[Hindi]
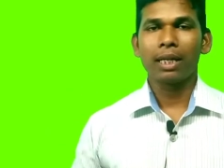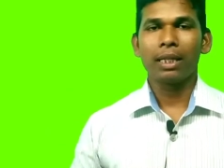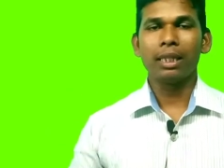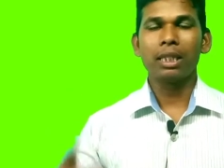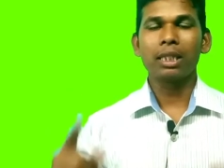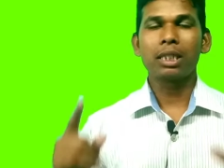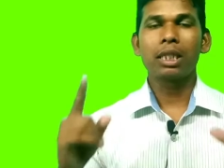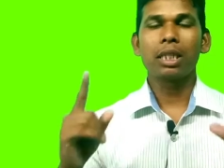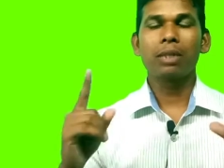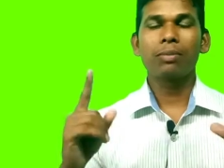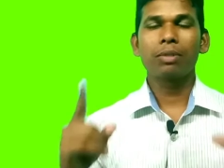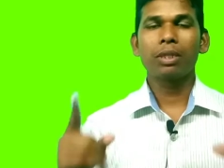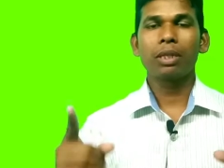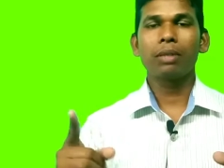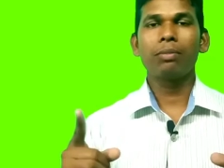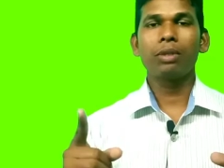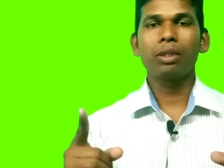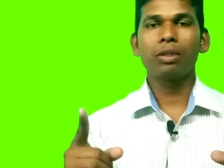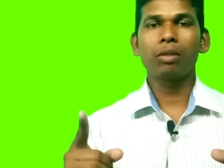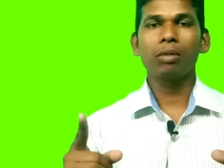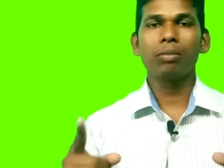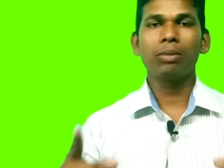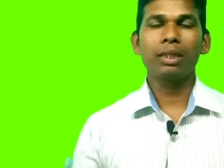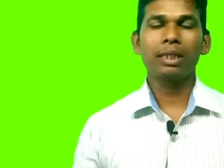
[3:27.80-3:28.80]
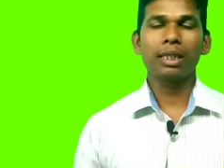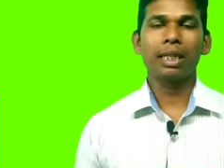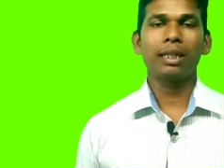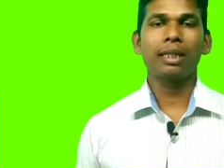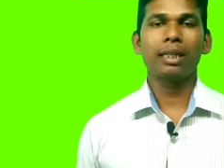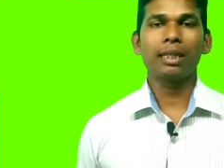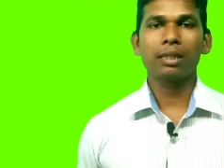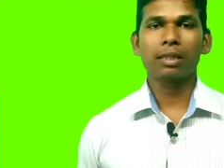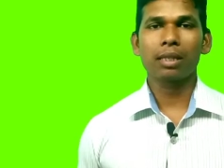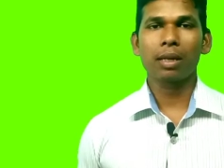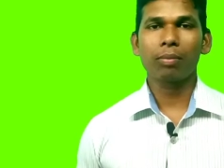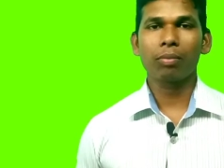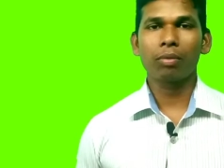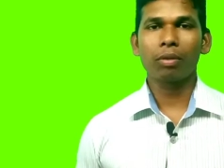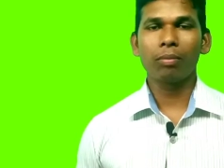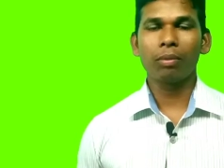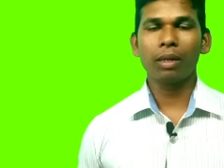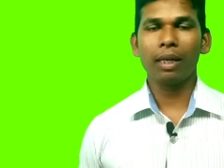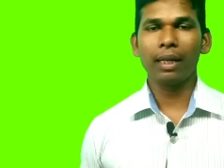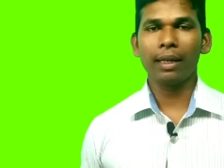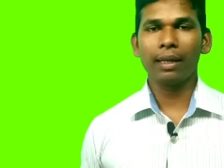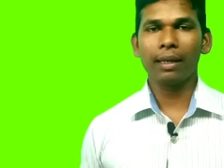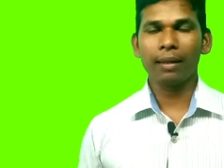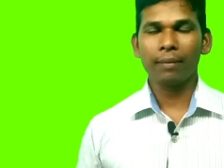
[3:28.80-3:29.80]
डिस्क्रिप्शन में जो भी सेंटेंस आपको
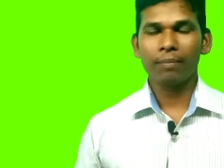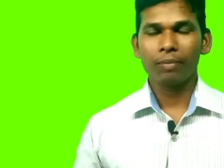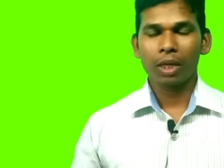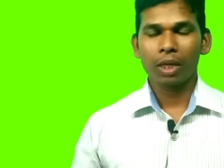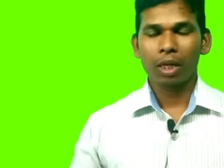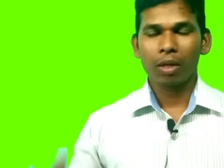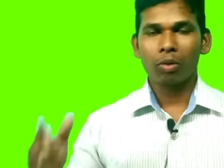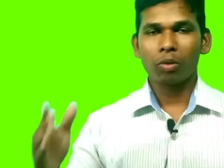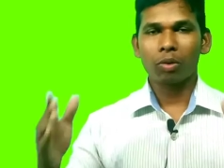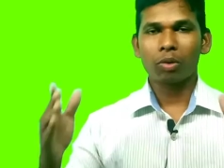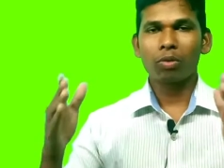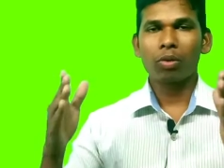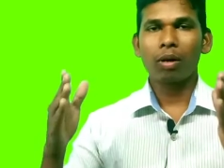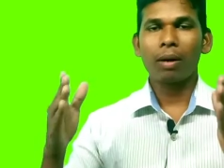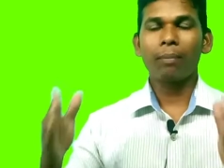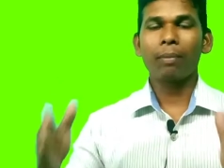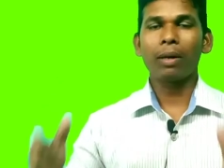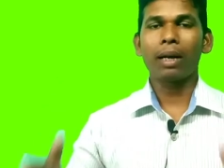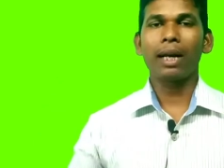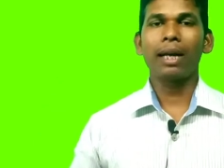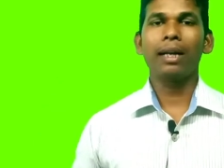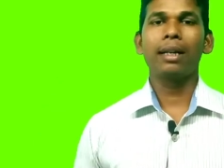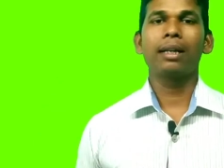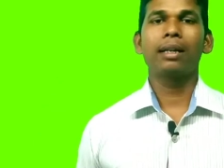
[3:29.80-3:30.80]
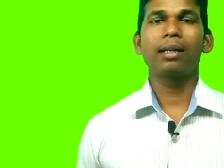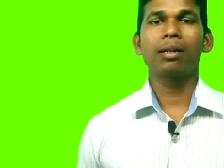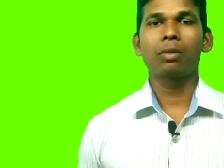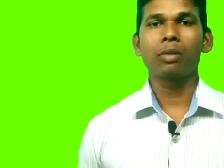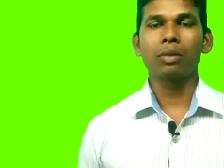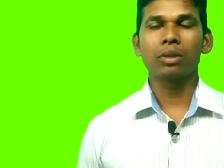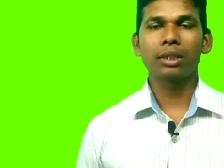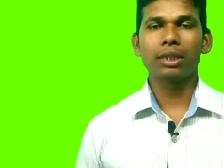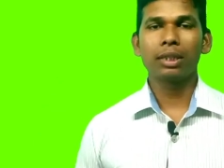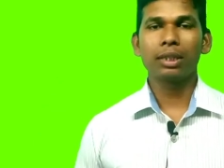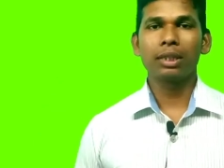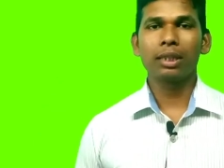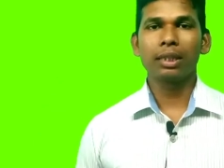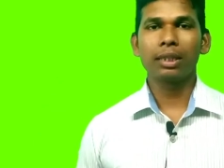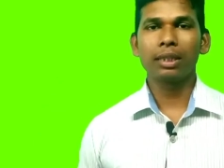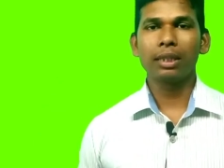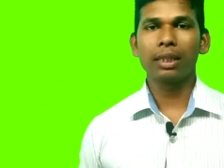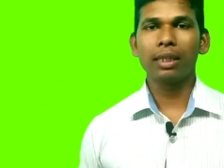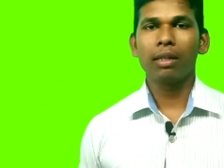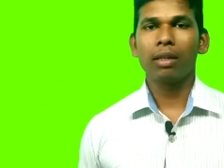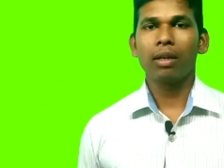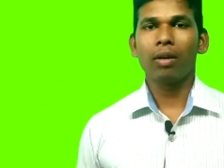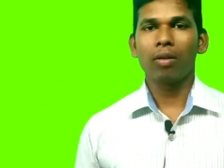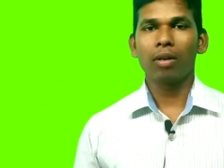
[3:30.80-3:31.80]
मिलेंगे उसको आप बनाने का कोशिश
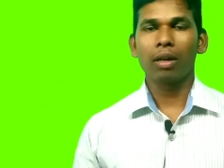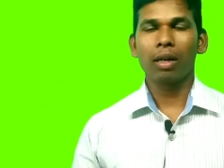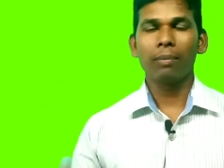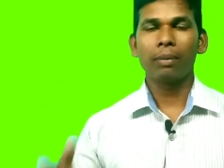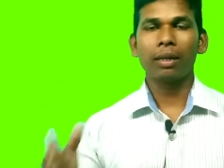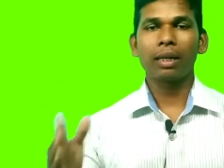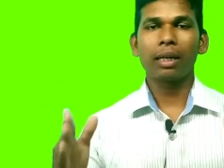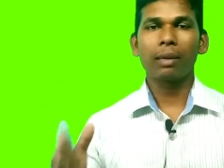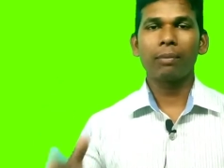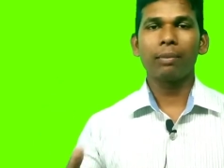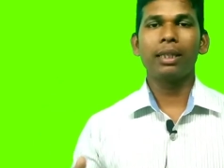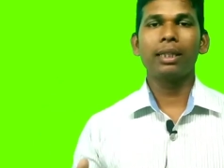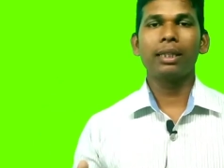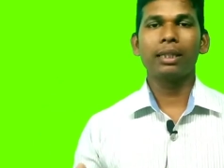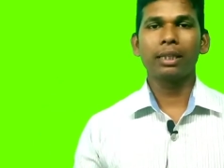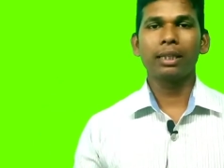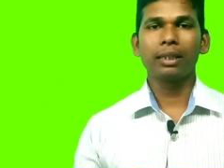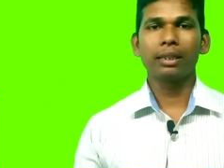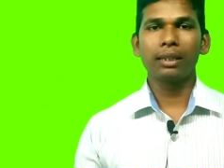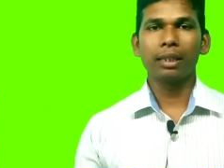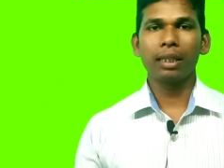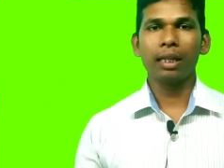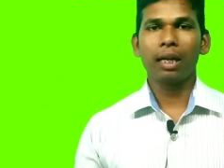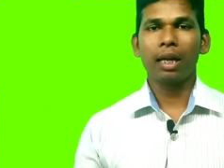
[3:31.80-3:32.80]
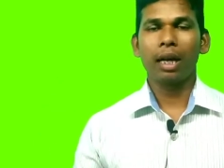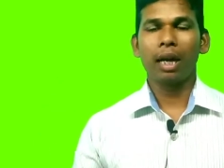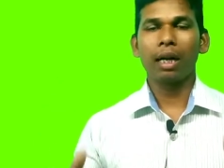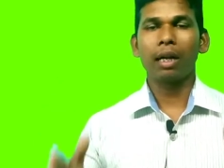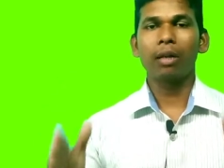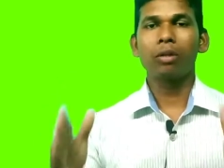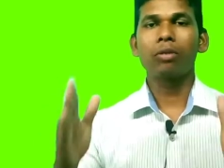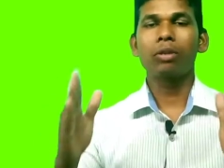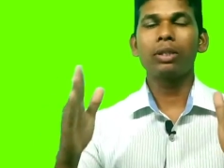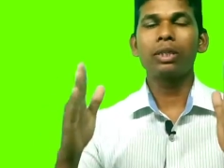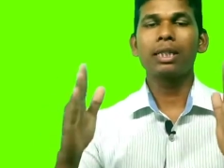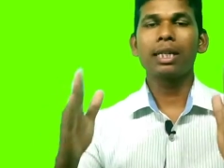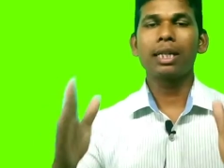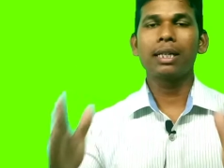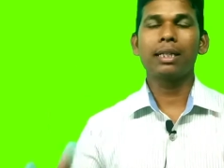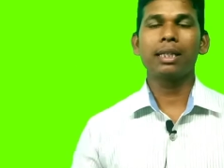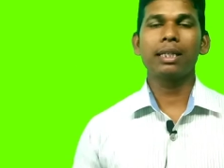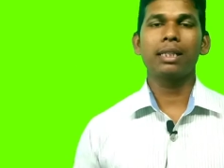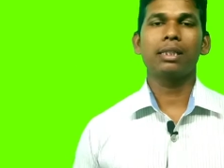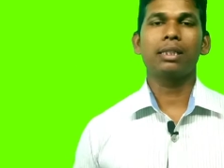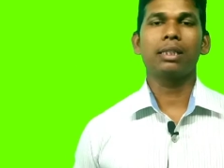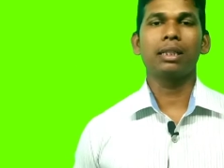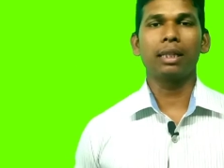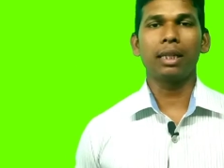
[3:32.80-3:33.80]
कीजिए और हमें कमेंट कीजिए अगर कोई
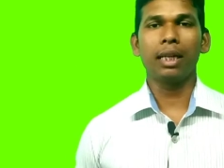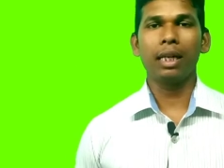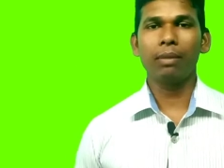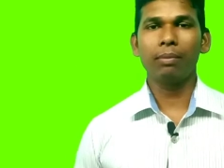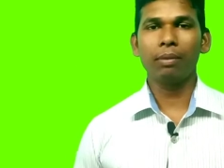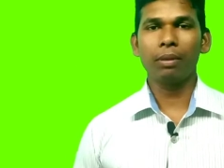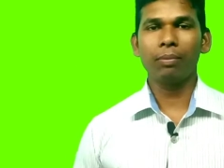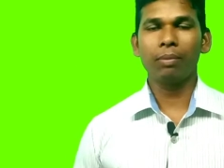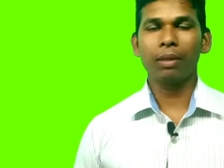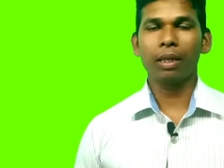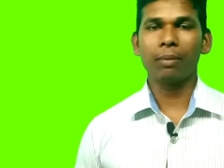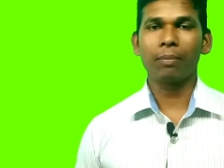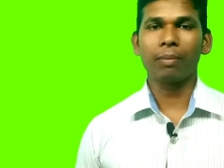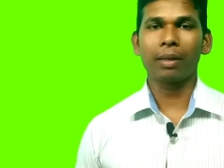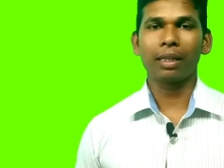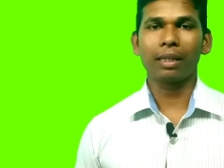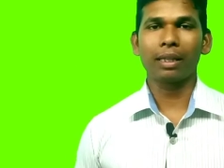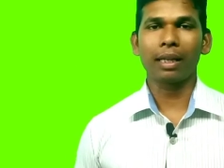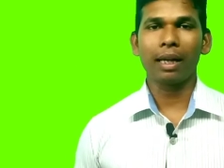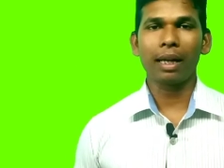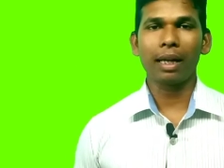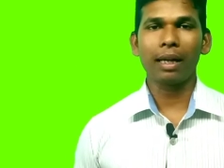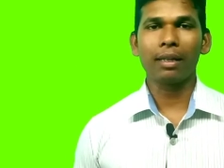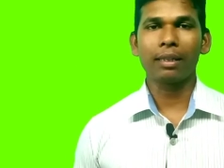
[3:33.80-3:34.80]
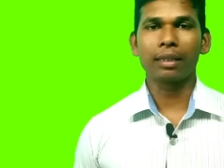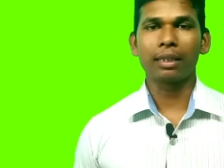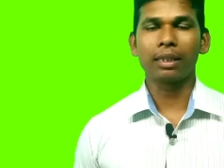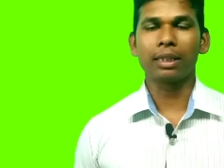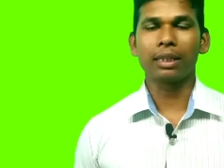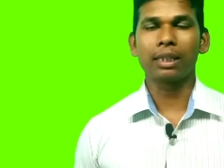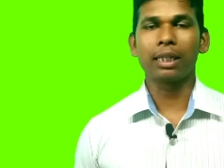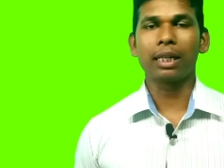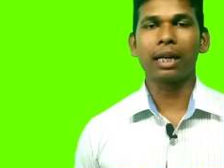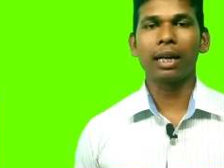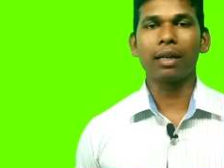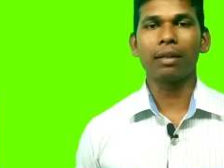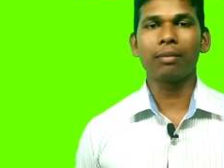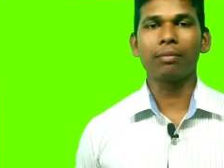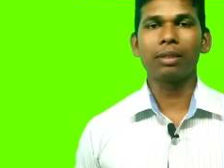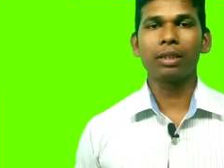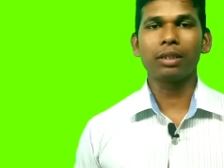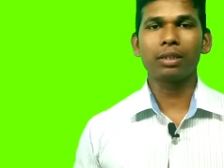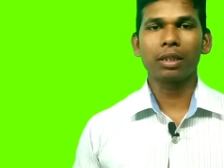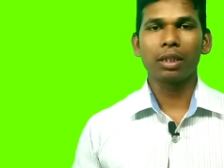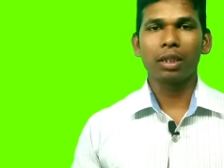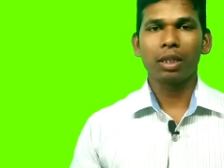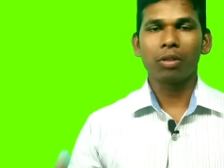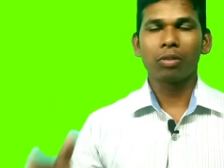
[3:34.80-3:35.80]
सेंटेंस नहीं भी बन पाता है किसी
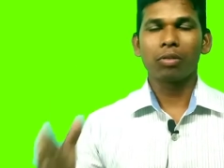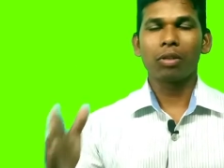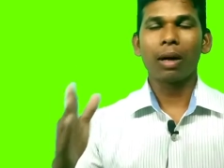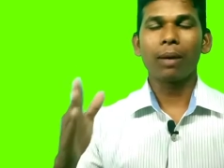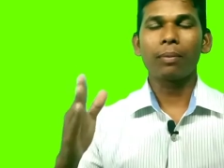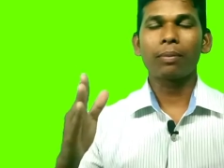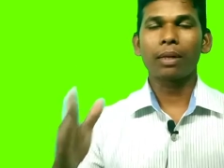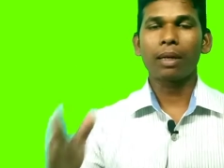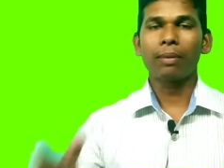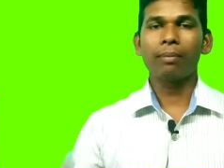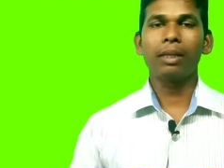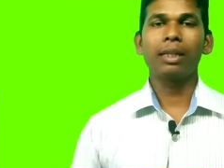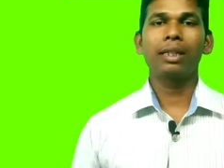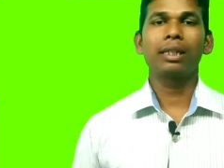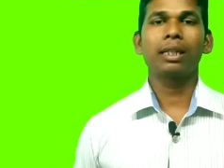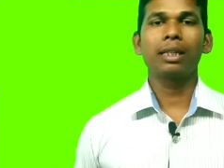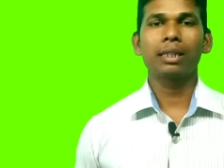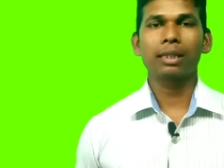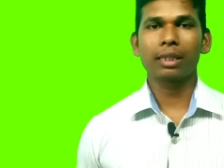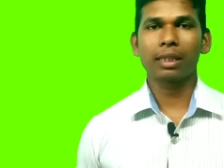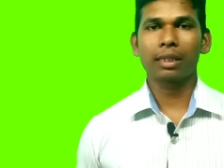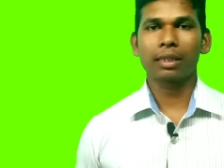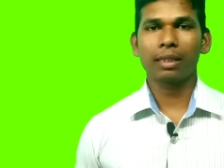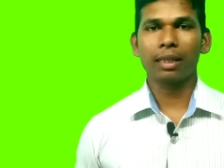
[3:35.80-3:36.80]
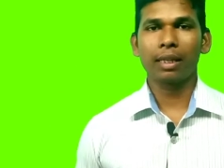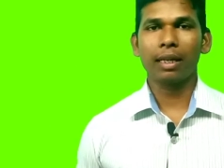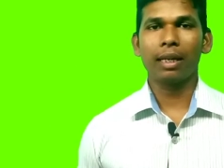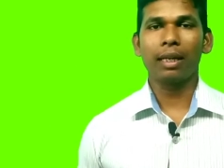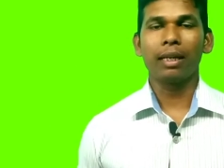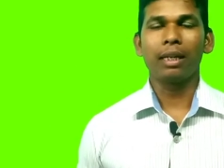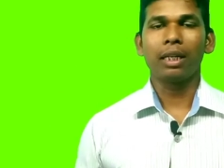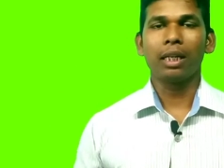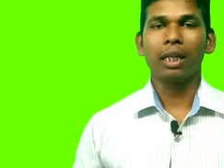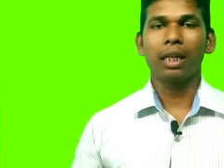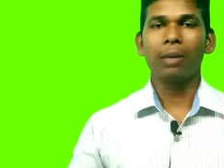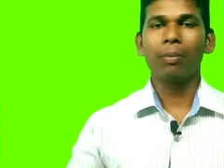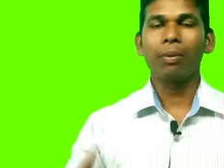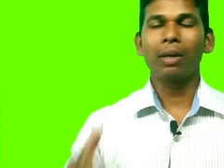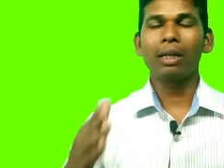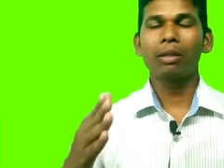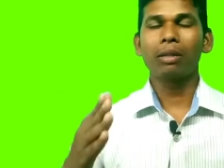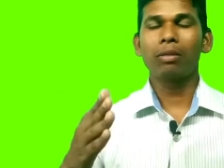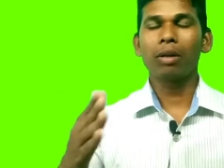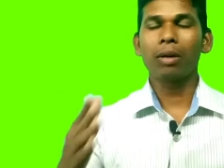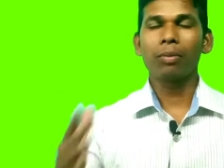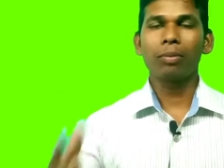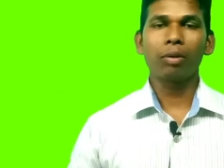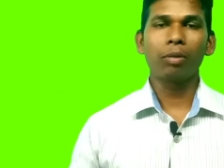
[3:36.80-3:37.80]
कारणवश तो आप कमेंट कर सकते हैं रिप्लाई
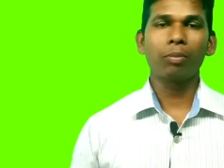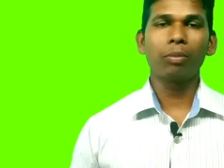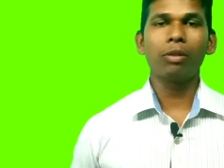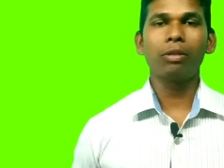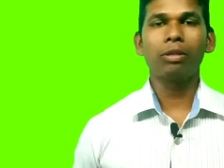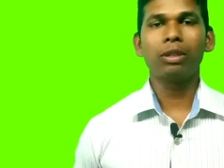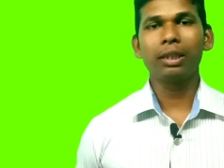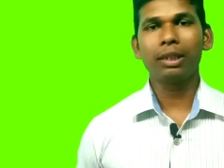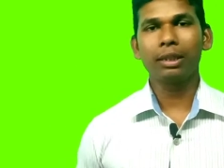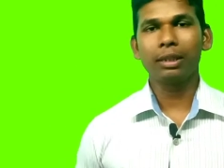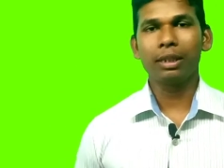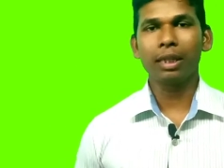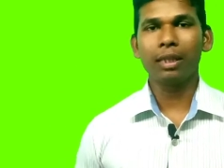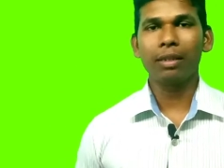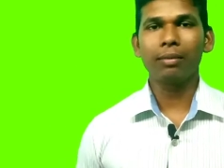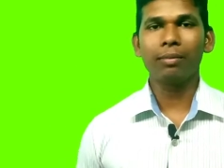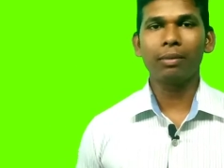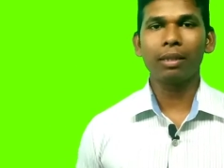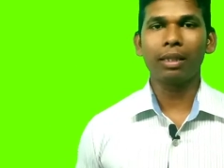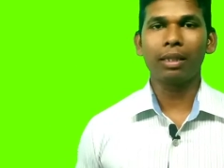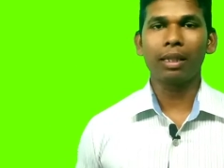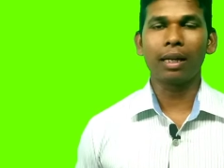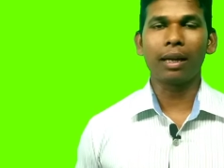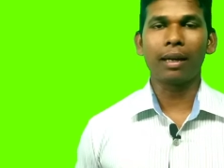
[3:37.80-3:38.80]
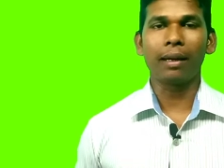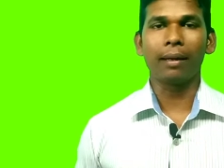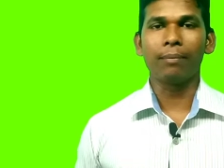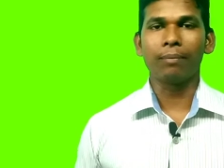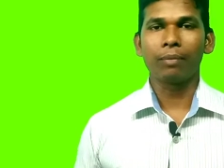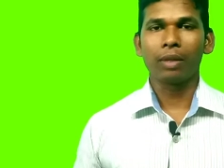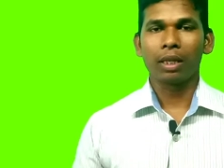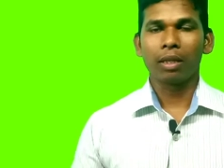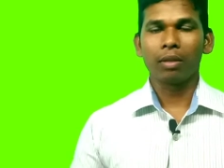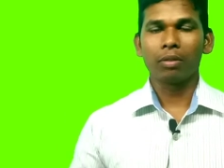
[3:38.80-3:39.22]
तो आपको बहुत ही जल्द मिलता है